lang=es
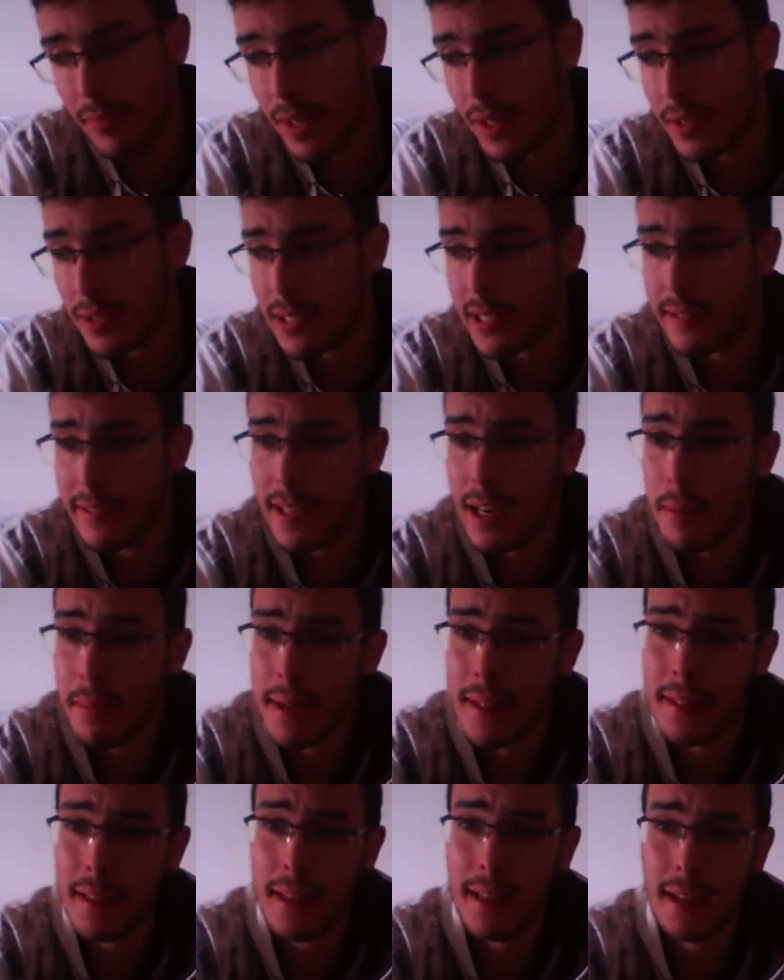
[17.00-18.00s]

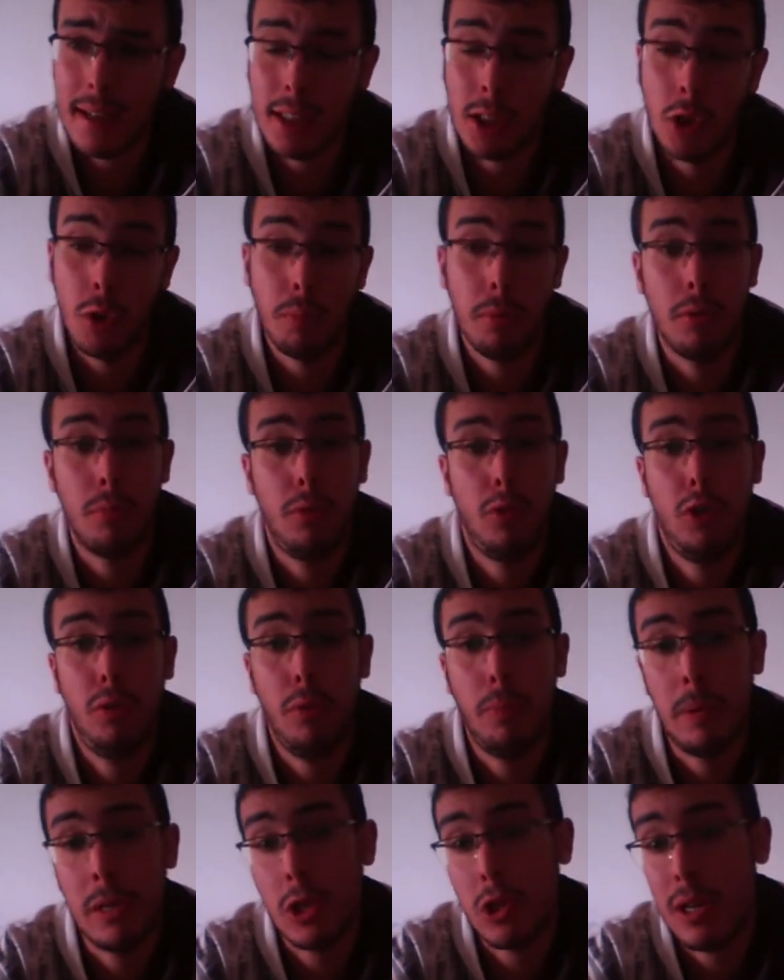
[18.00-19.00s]
Sinceramente, ha sido por
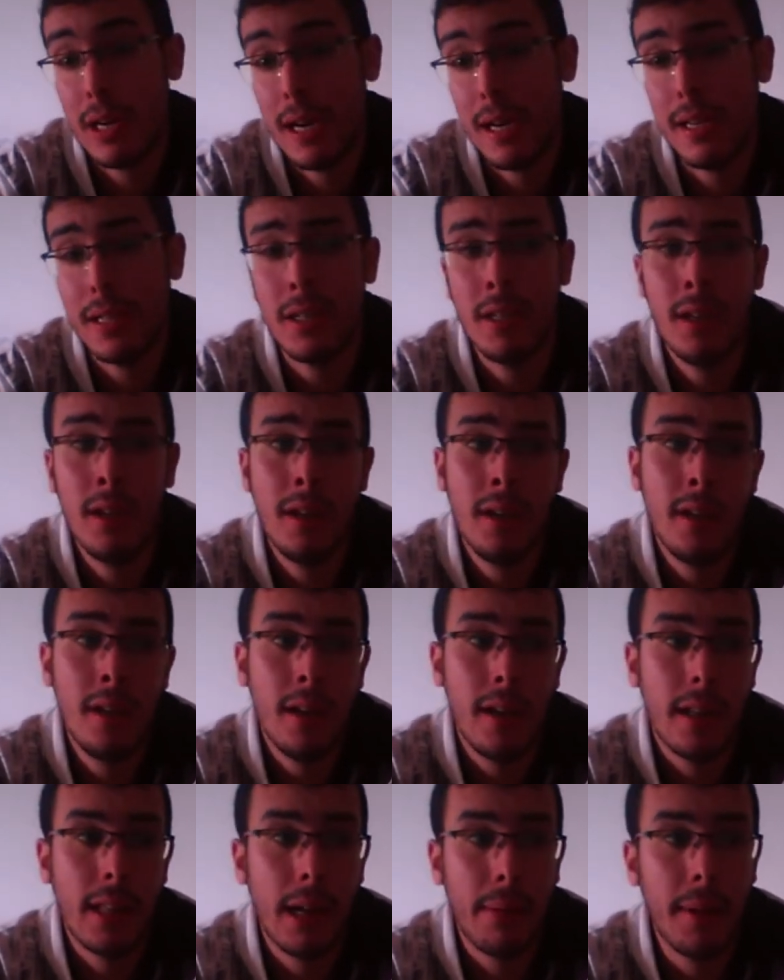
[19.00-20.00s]
motivos personales.
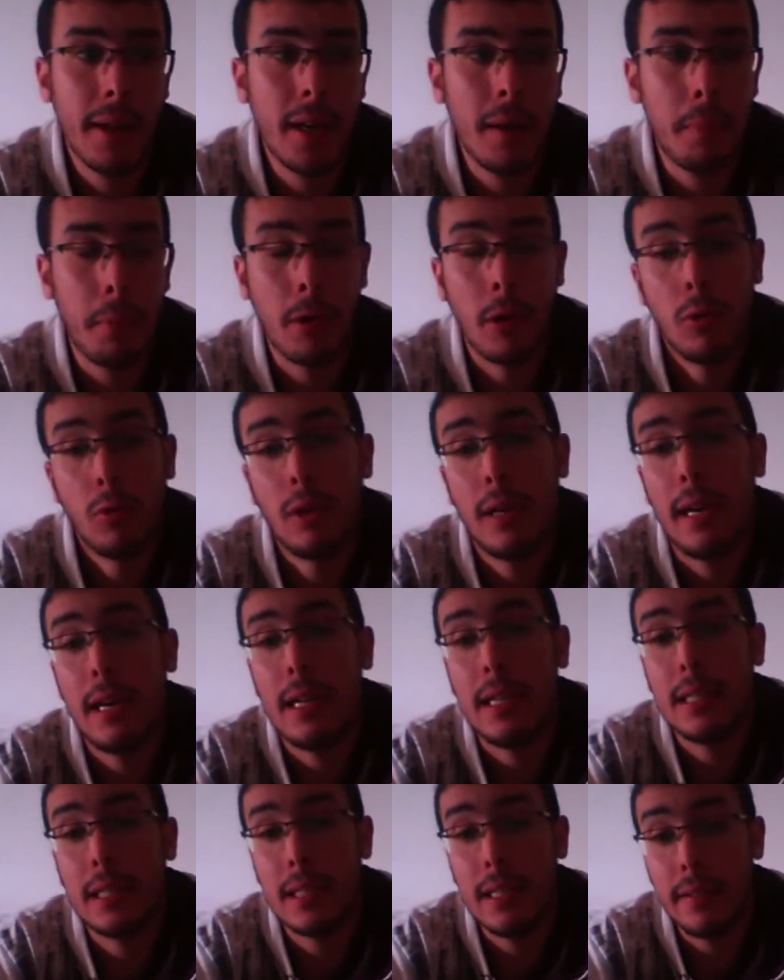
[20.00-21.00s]
Y también es porque no tenía
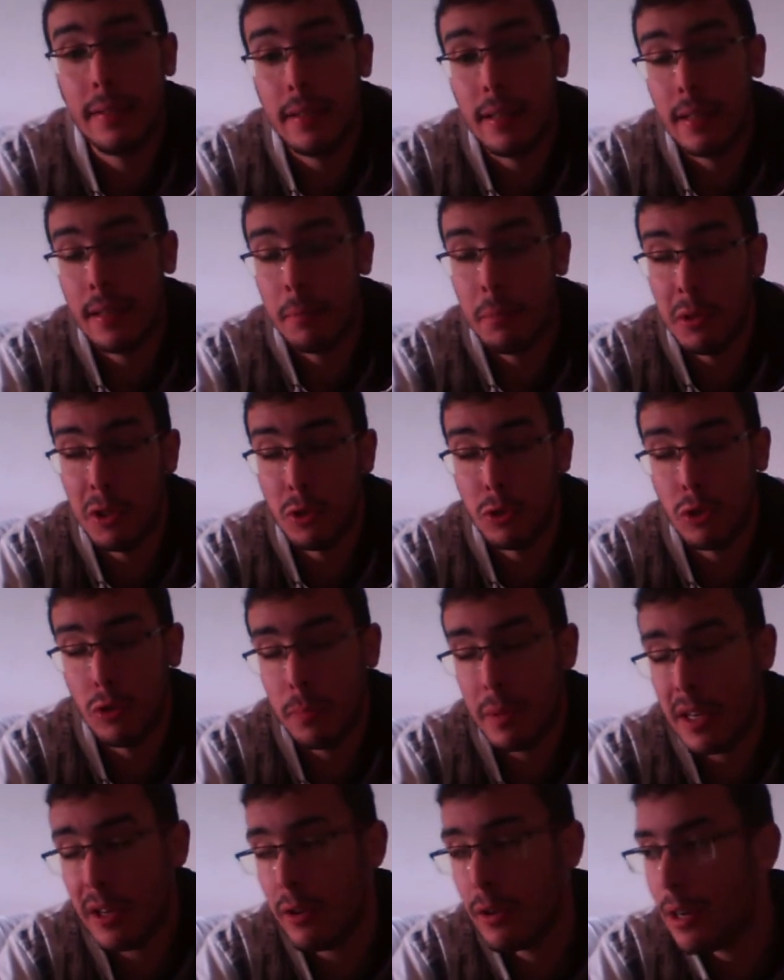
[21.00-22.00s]
ganas de hacer vídeos de
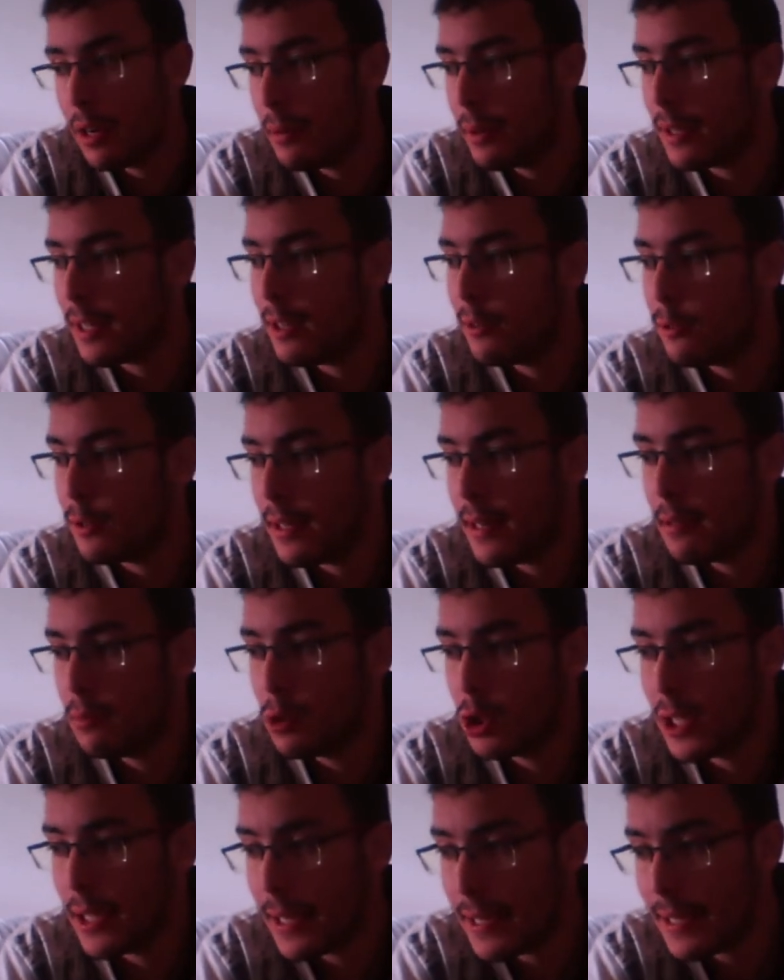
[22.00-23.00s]
opinión, la verdad, no tenía
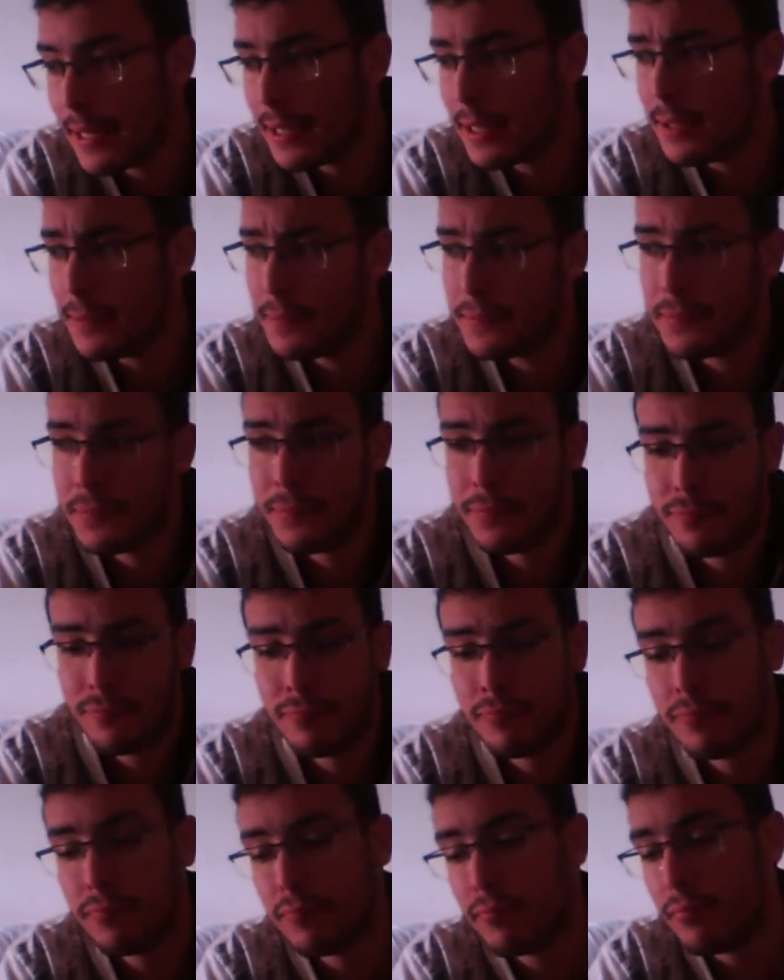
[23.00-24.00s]
muchas ganas.
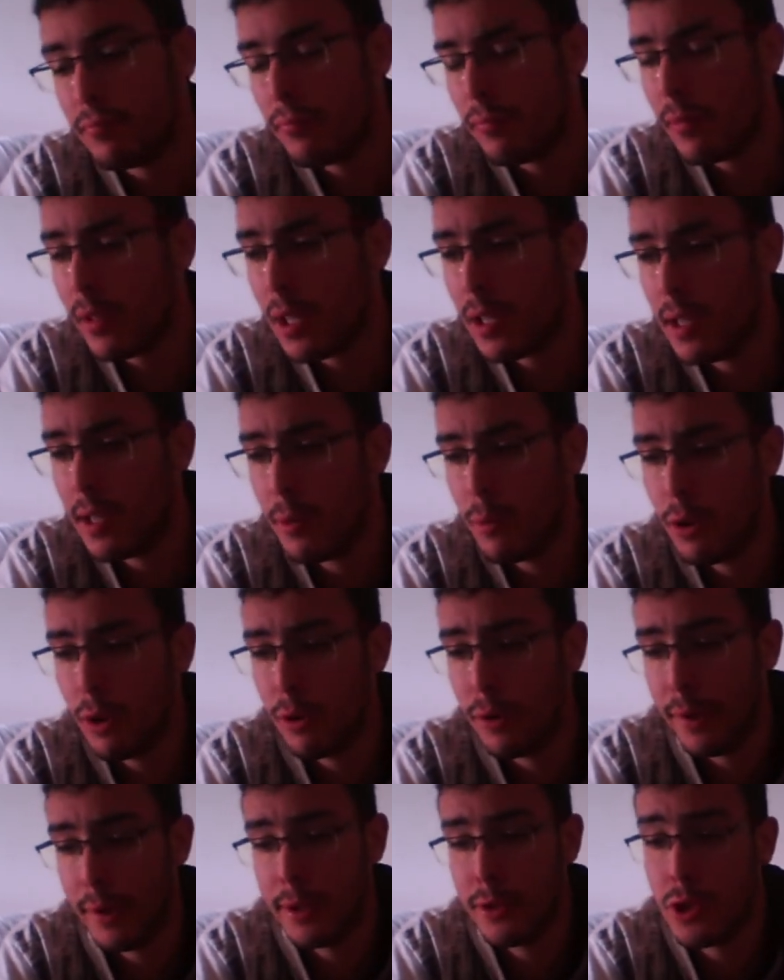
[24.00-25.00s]
Y
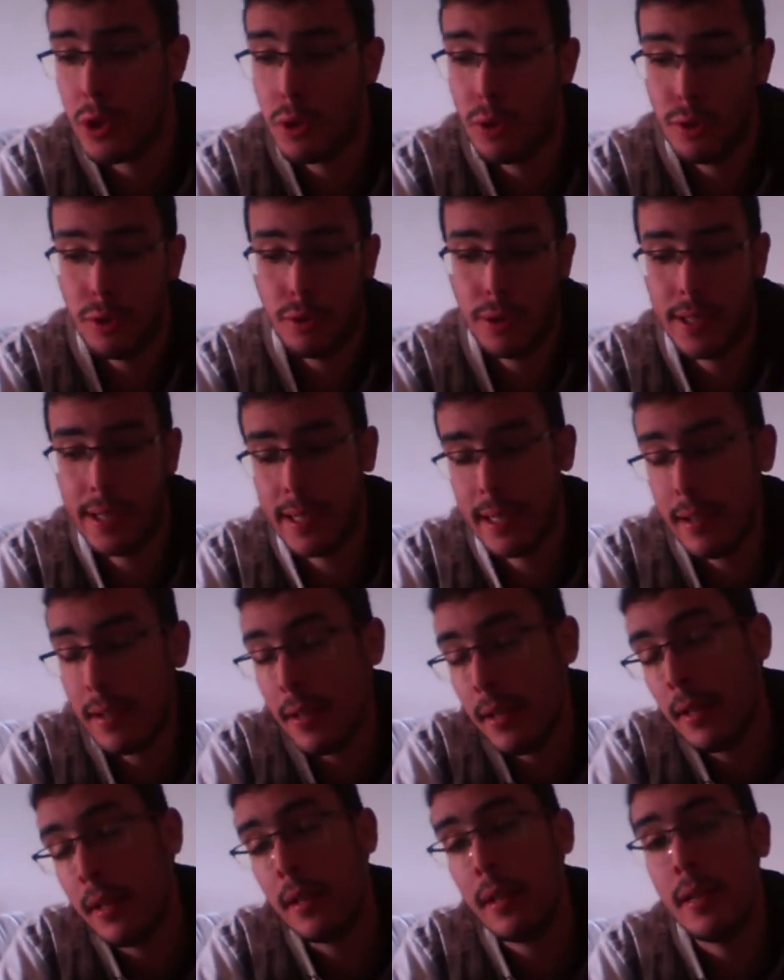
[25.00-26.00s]
bueno, ya he dicho, coño, ya
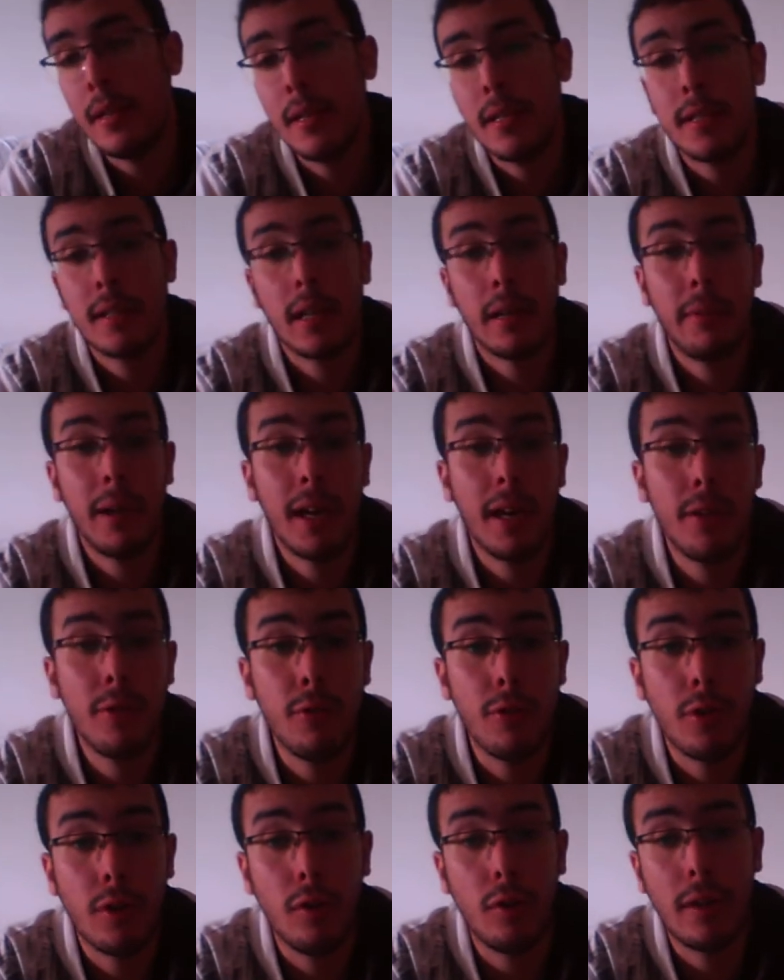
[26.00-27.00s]
se acaba el año.
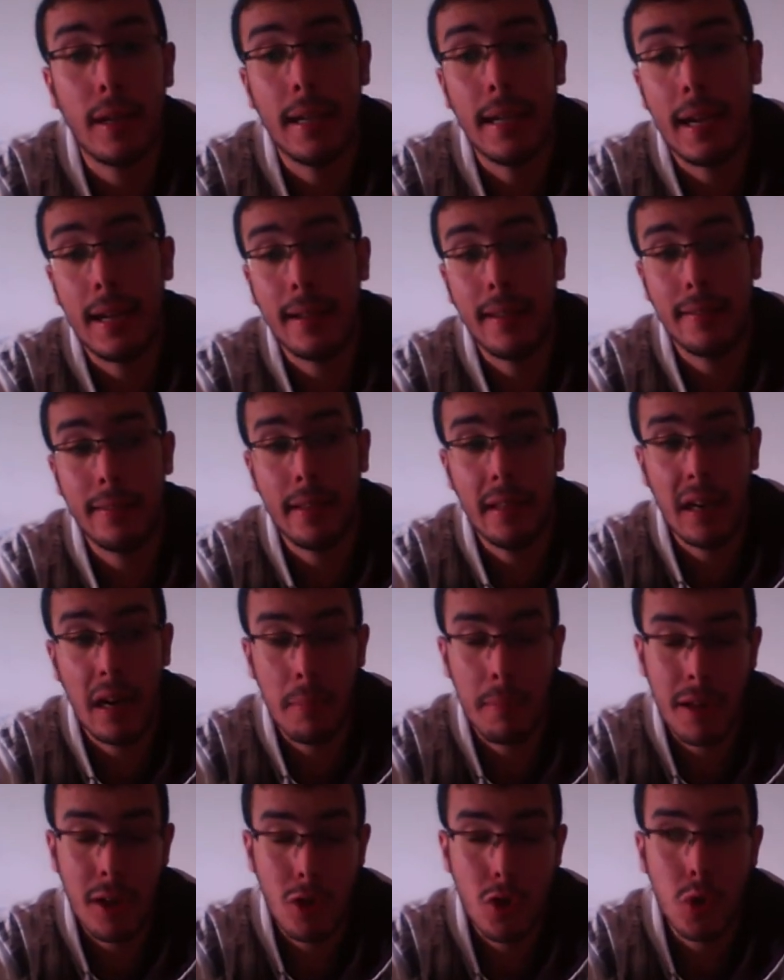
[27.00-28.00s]
Yo creo que hay que hacer al
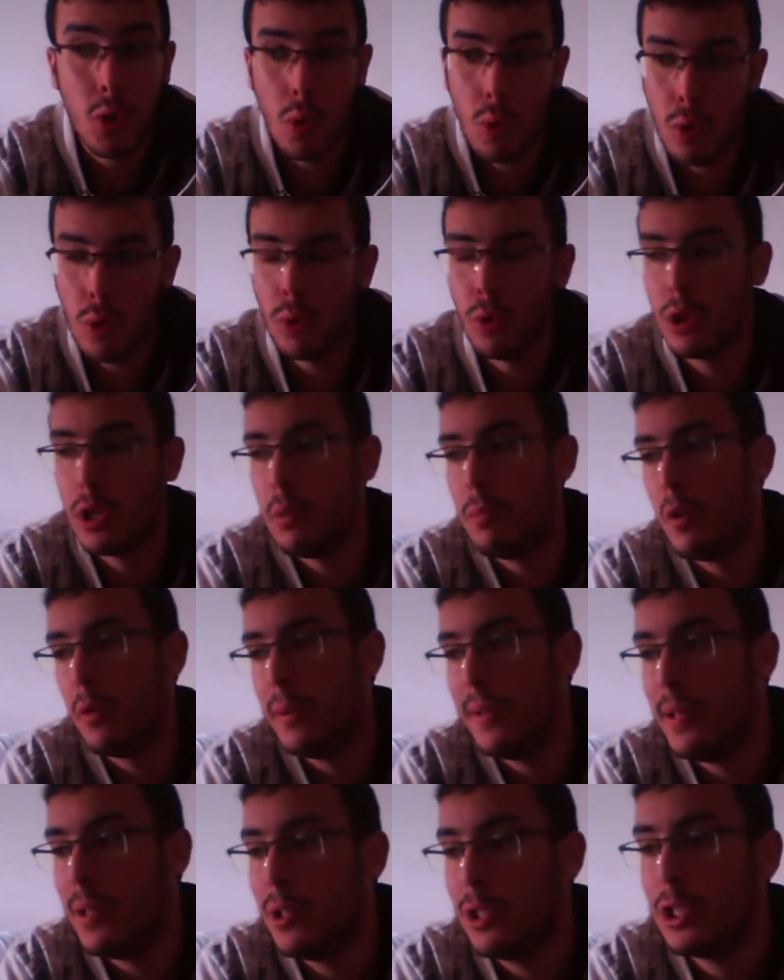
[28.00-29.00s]
menos un último
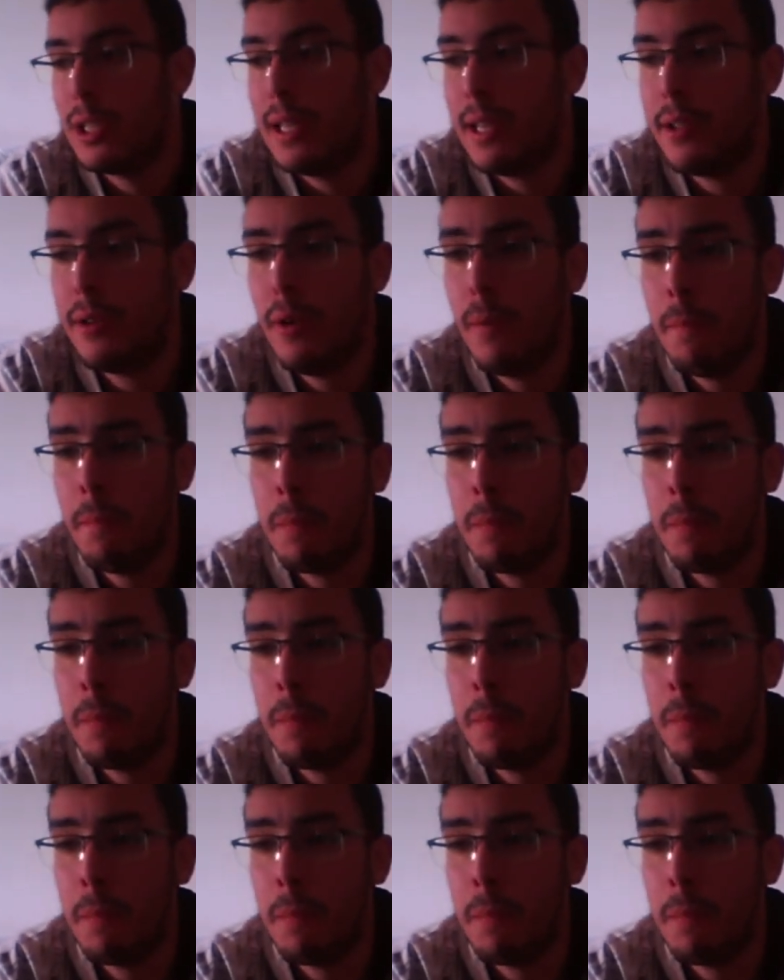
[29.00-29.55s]
vídeo este año